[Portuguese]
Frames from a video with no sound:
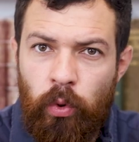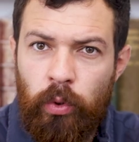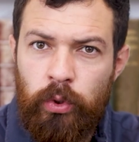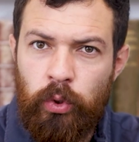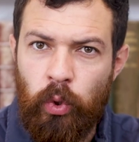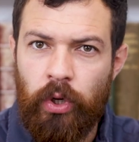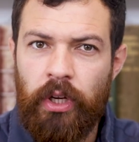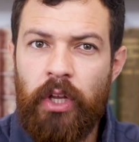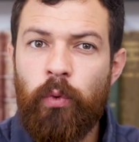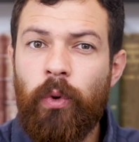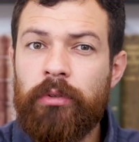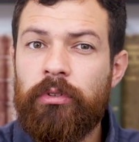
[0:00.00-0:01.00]
O condutor,
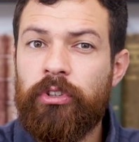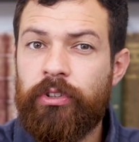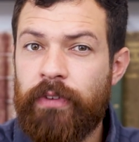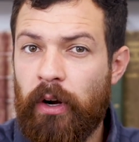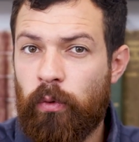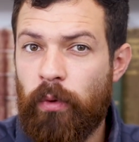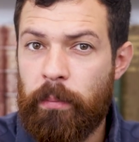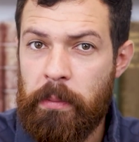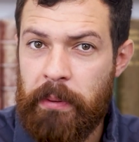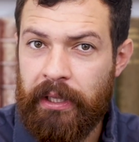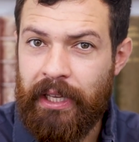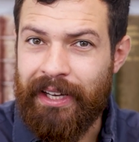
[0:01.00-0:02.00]
enquanto estiver com a
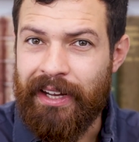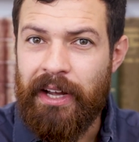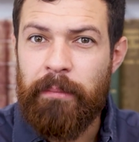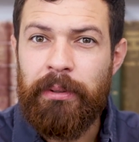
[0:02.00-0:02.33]
PPD,